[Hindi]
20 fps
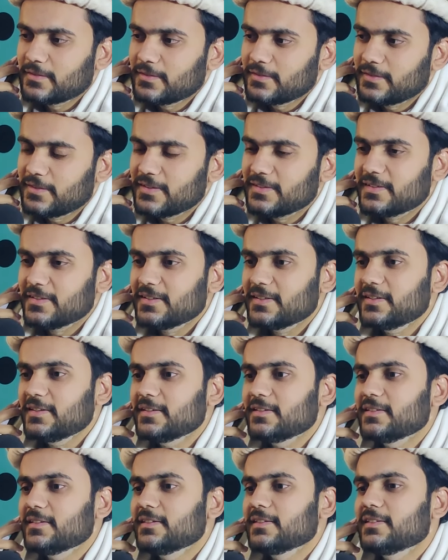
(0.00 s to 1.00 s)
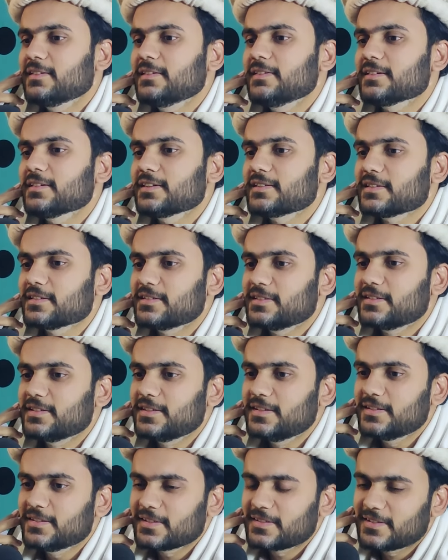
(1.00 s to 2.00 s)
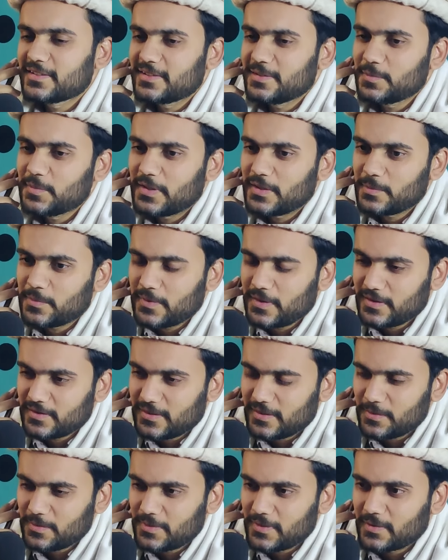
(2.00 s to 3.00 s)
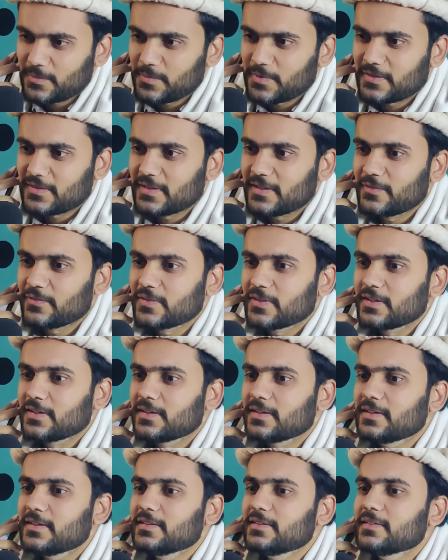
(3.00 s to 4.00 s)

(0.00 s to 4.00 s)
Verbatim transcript: जी, जी, जी, जी, चाचा जी, चाचा जी मेरे पास आपका नंबर सेव था।